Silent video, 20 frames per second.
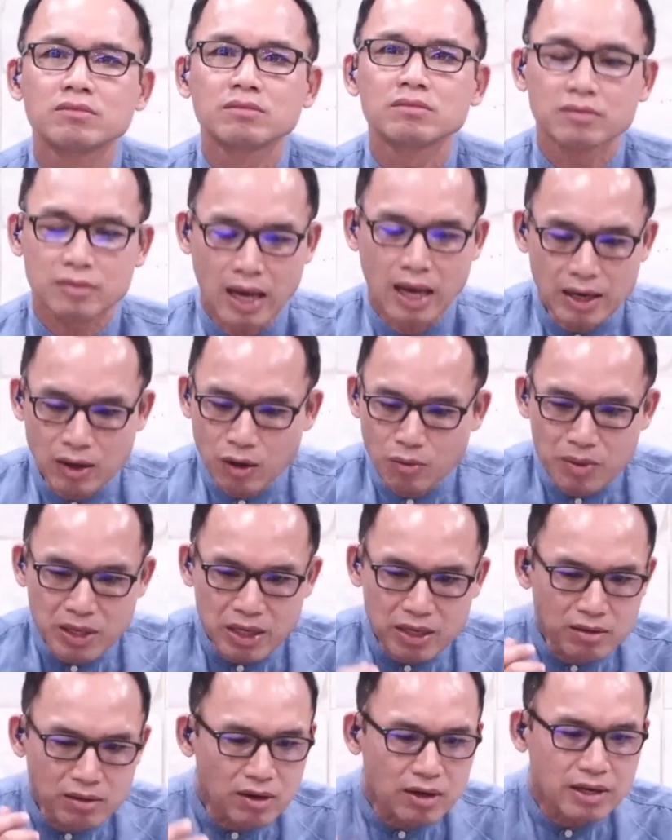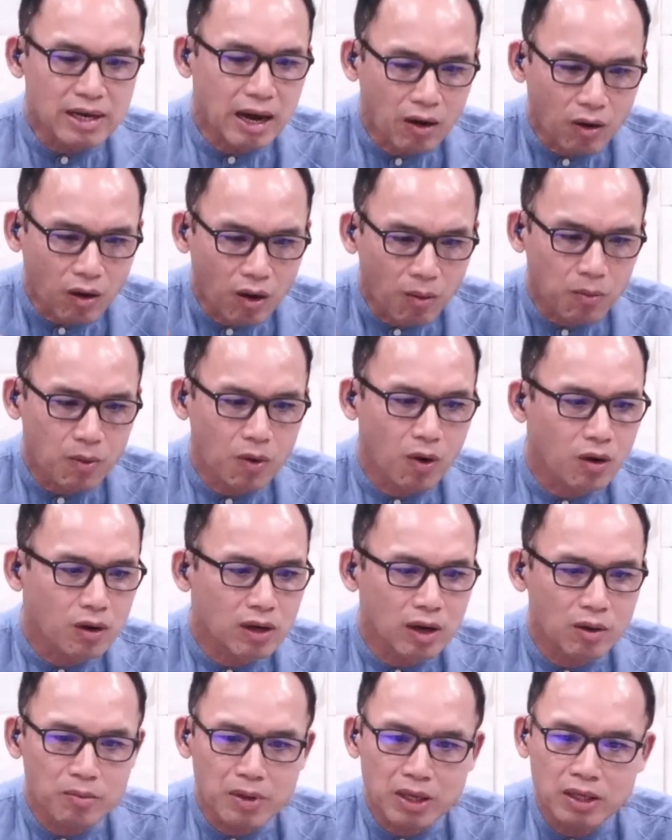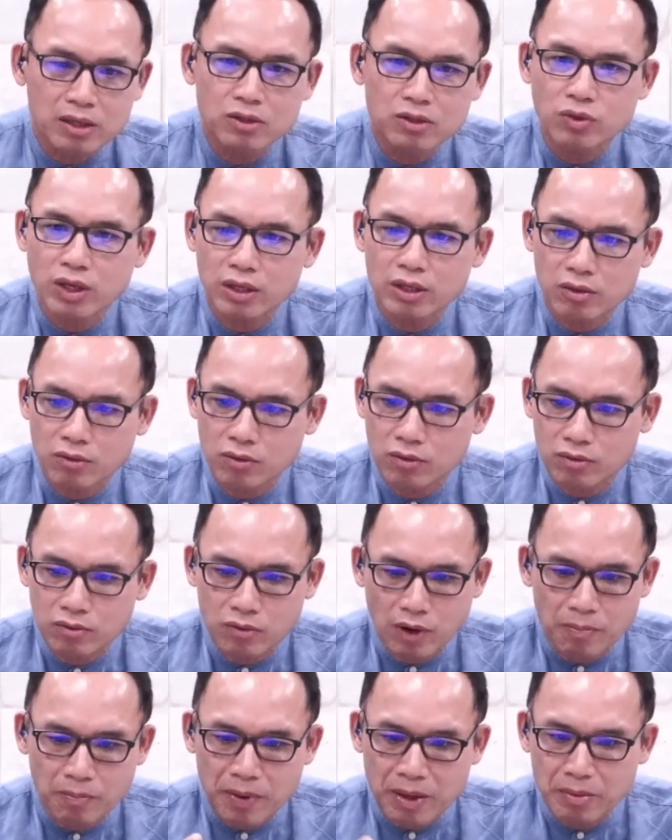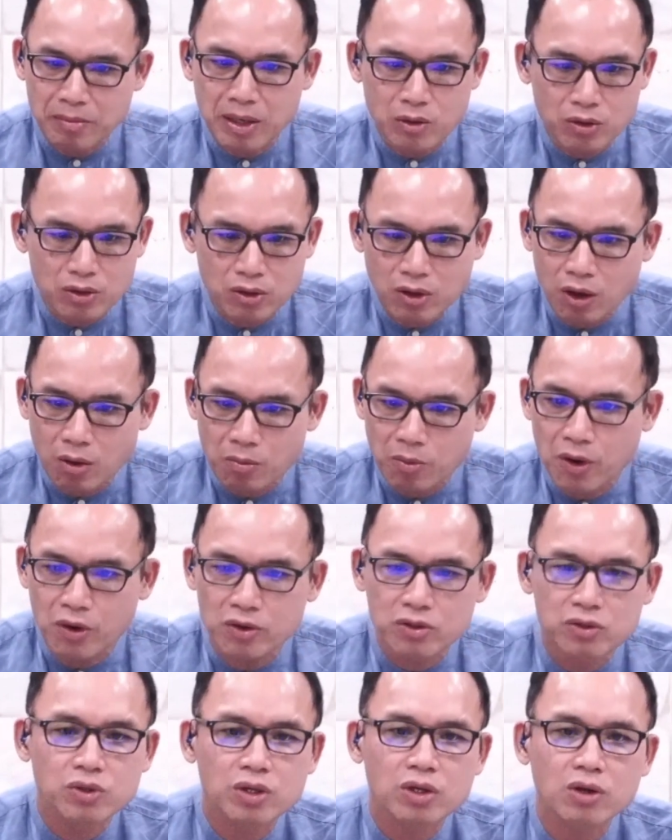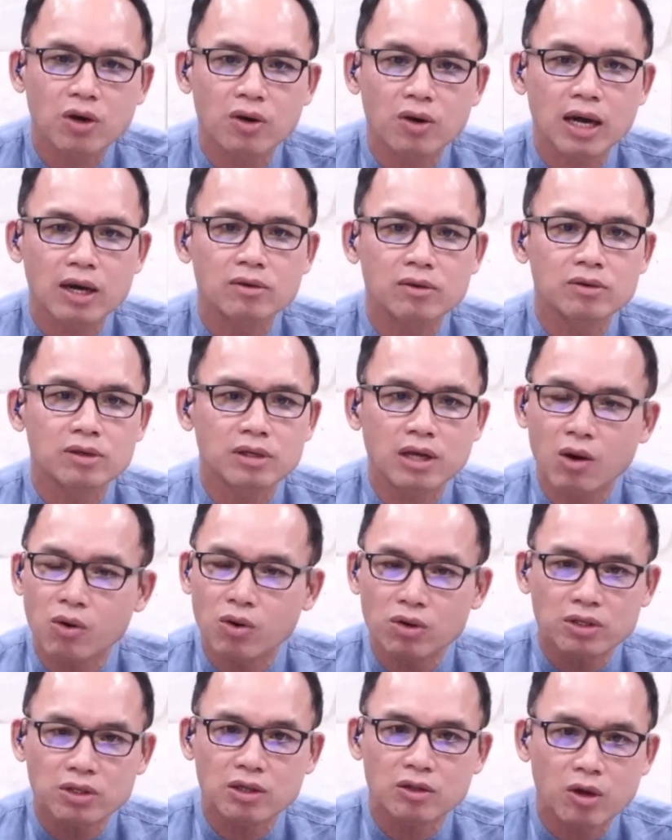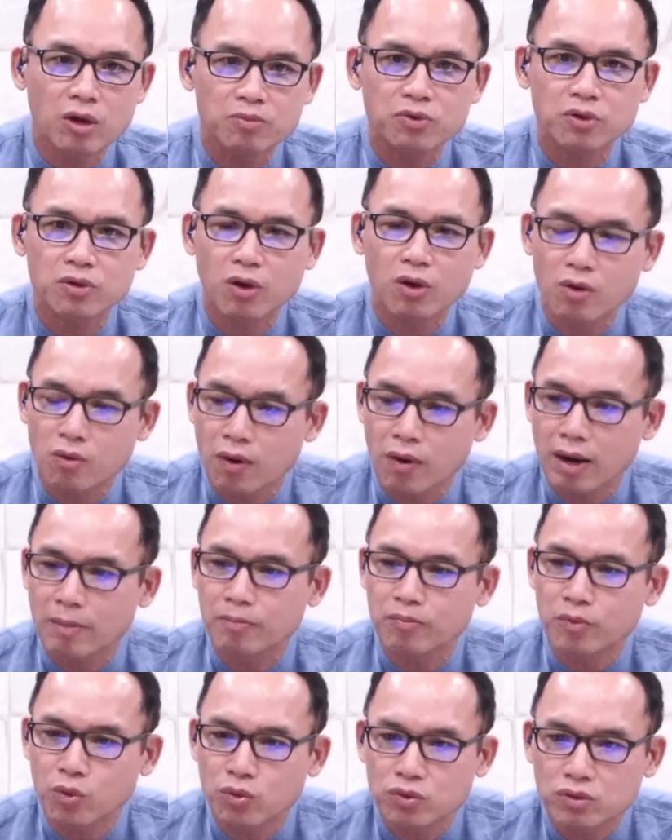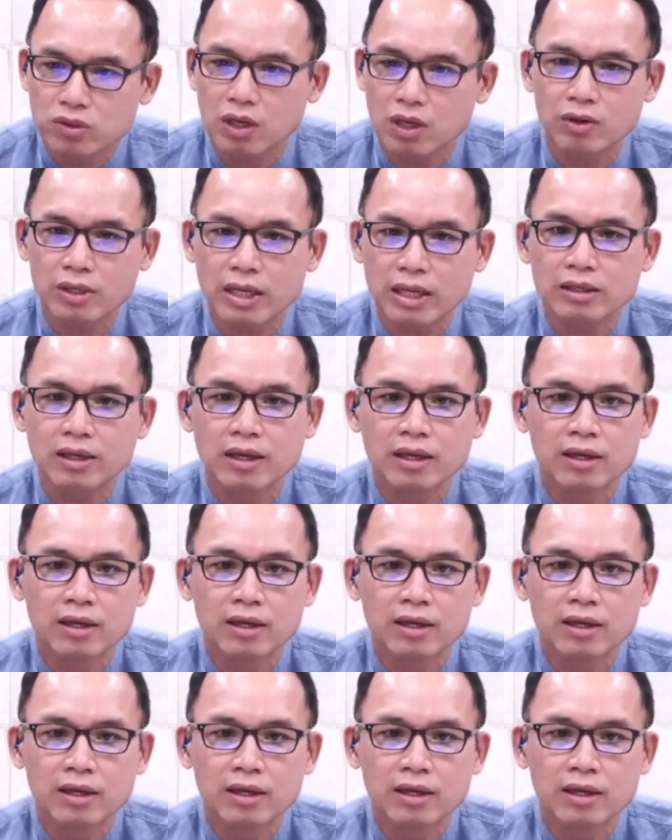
ถ้าเรามีเนื้อหนังครอบครองเรามีชีวิตความเป็นมนุษย์ครอบครองชีวิตของเรา เราก็จะตอบสนองความรู้สึกเหล่านั้น